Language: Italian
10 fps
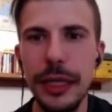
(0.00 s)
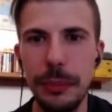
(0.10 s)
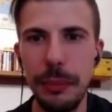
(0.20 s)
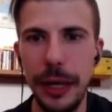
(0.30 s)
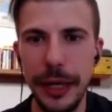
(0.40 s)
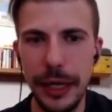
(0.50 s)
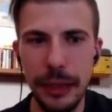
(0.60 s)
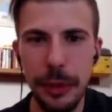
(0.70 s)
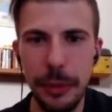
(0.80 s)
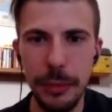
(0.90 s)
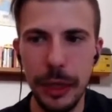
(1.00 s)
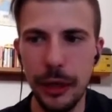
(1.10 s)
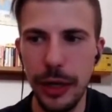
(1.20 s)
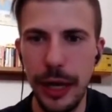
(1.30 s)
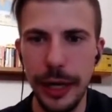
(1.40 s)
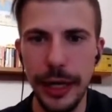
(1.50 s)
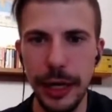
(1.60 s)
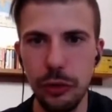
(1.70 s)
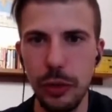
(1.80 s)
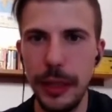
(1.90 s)
impari anche proprio a migliorare
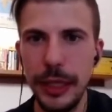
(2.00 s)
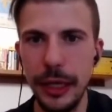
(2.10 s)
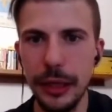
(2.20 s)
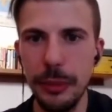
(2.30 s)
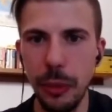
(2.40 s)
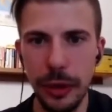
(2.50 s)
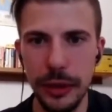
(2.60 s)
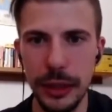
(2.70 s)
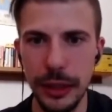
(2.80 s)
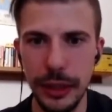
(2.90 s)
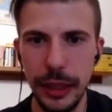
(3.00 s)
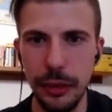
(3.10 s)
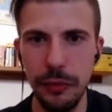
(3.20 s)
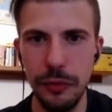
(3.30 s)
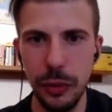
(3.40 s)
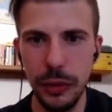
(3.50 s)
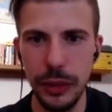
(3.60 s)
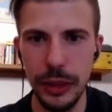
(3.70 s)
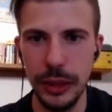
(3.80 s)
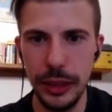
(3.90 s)
la tua maniera di porti nei
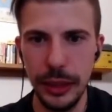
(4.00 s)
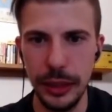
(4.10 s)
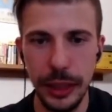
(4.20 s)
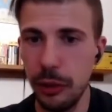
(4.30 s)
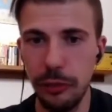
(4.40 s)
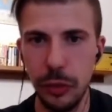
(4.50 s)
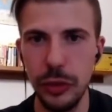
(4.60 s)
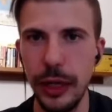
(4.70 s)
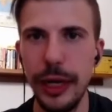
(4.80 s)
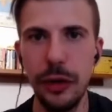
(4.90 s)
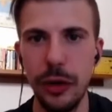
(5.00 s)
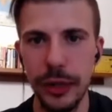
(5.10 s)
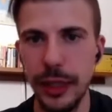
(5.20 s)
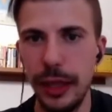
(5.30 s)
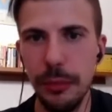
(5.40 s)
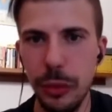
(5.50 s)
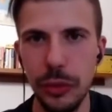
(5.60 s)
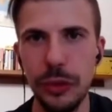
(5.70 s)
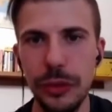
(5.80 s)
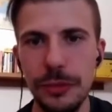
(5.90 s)
confronti, nel confronto delle cose e del mondo.